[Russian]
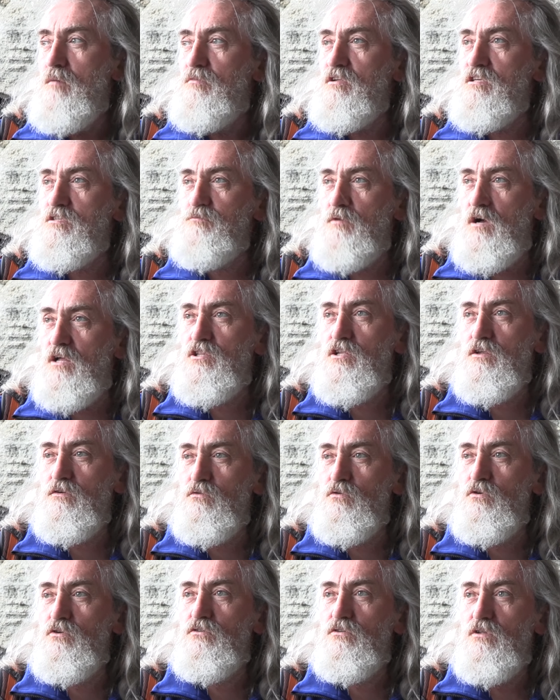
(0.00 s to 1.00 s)

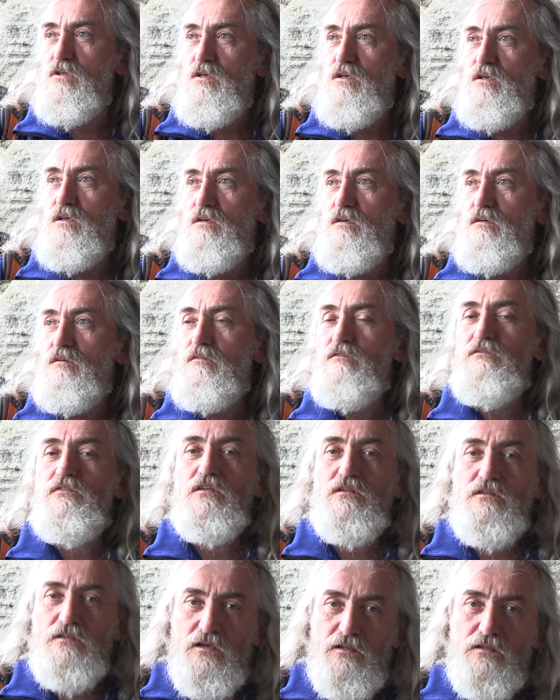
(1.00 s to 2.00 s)
присматривают,
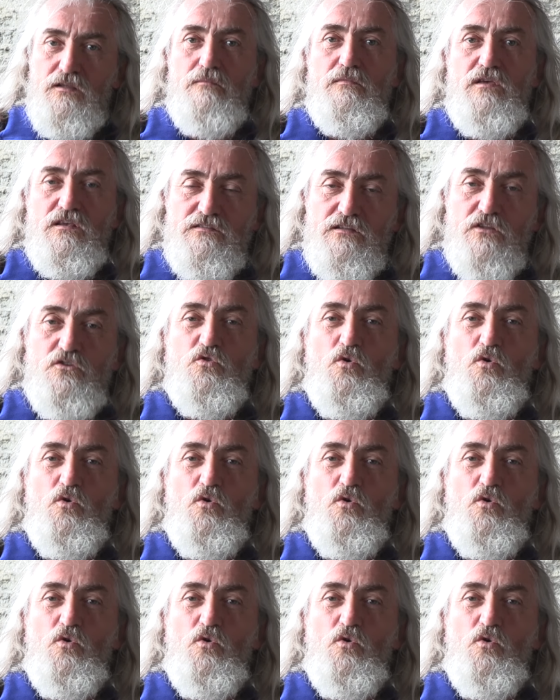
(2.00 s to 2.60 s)
видно это место